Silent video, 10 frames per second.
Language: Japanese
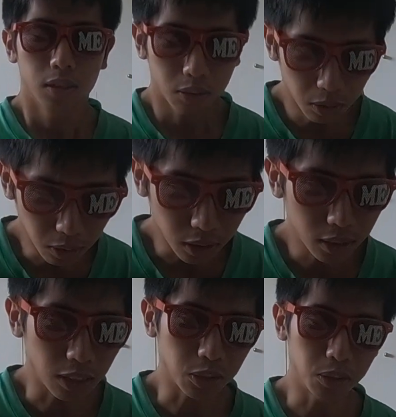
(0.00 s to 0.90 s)
どうも、
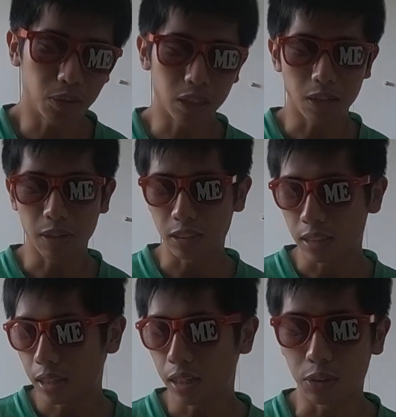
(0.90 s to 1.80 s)
さしこんでございま
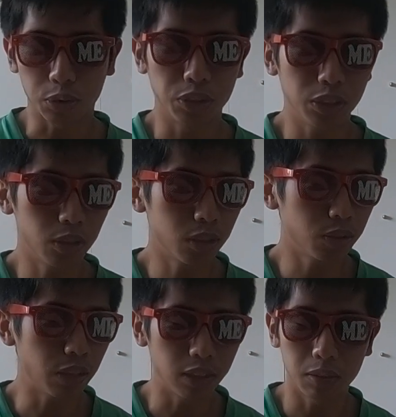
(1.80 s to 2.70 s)
す。えっ、ー、と、
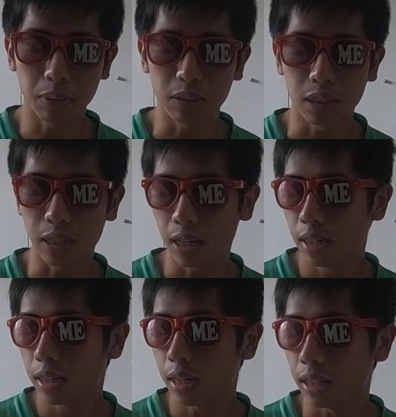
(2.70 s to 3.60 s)
フジロックフェスティバルがね、
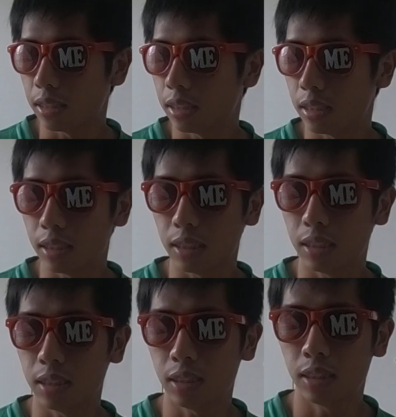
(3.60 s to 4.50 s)
開
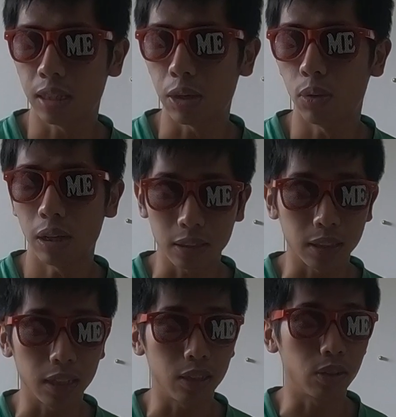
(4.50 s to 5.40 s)
始して終わっ
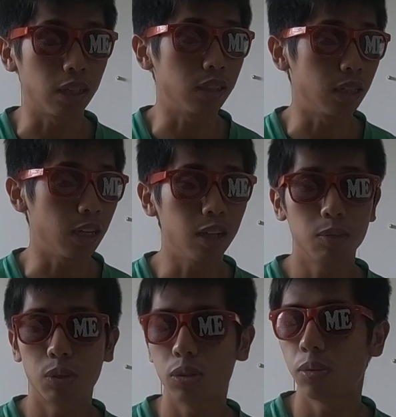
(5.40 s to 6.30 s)
てっていう感じでね、
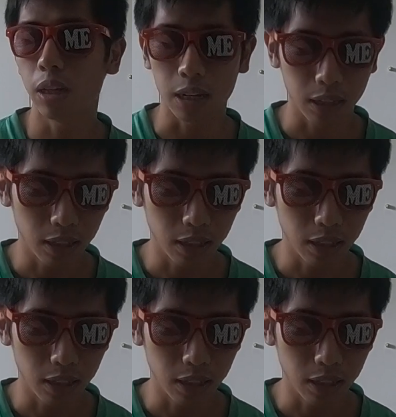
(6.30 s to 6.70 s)
僕もね、